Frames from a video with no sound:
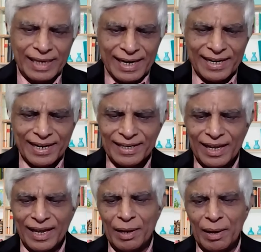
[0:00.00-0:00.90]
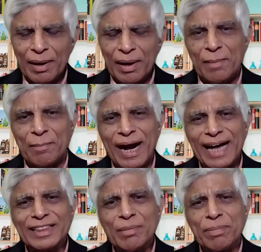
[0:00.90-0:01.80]
ఏంటంటే
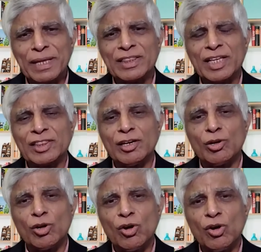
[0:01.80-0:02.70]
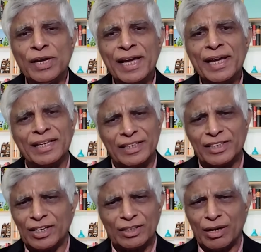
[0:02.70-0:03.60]
పాత పద్ధతుల్లోనే
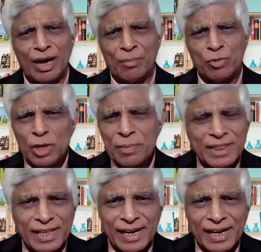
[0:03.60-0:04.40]
ముఖ్యమంత్రి